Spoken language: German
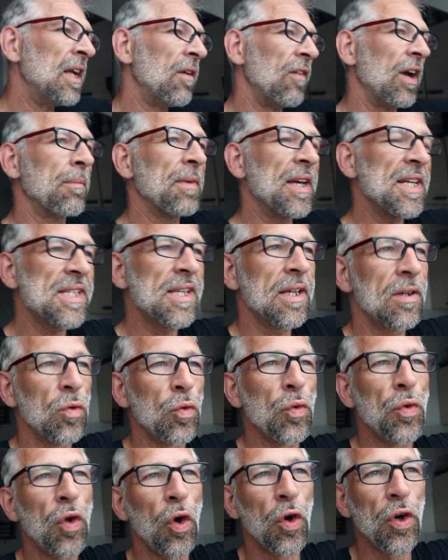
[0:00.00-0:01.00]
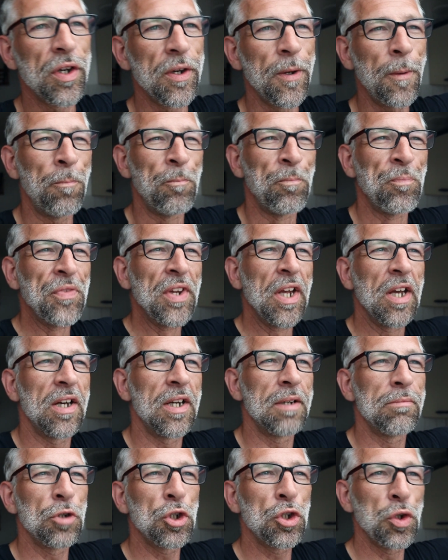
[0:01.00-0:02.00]
Wir haben gestern und heute
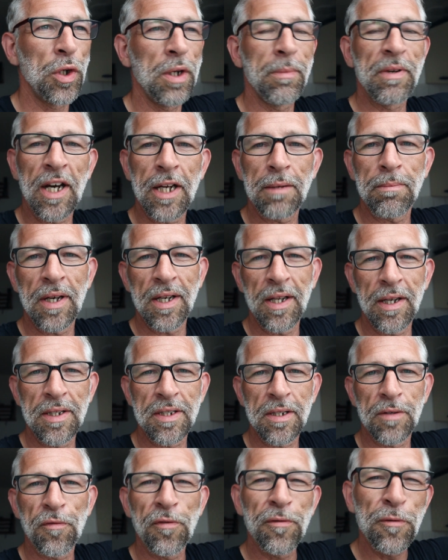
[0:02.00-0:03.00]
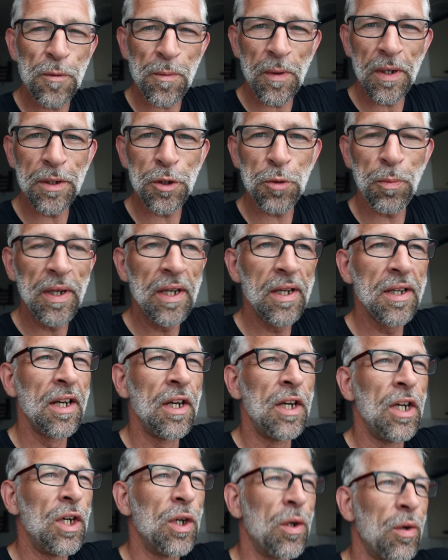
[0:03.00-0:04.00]
ähm, schön im Garten meiner Eltern Fußball gespielt.
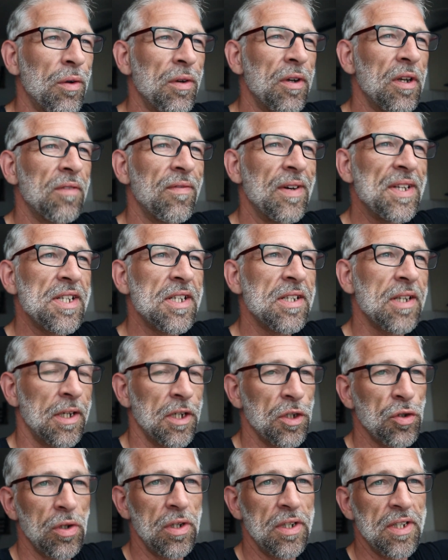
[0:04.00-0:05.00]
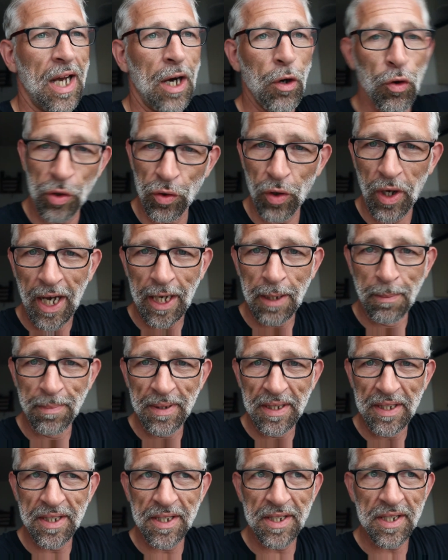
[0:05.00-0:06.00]
Und was sich da natürlich auch noch
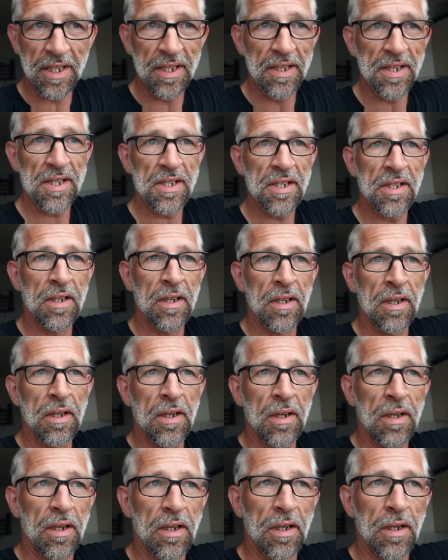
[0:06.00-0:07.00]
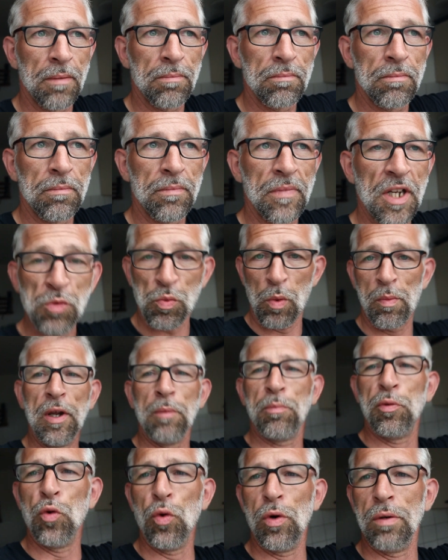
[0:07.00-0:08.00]
anbietet, ist ähm, der
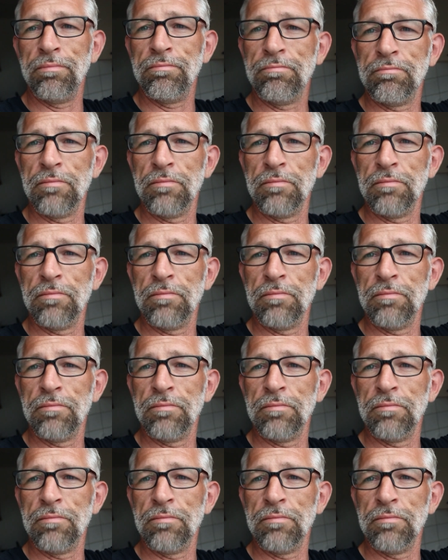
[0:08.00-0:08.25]
Swimmingpool.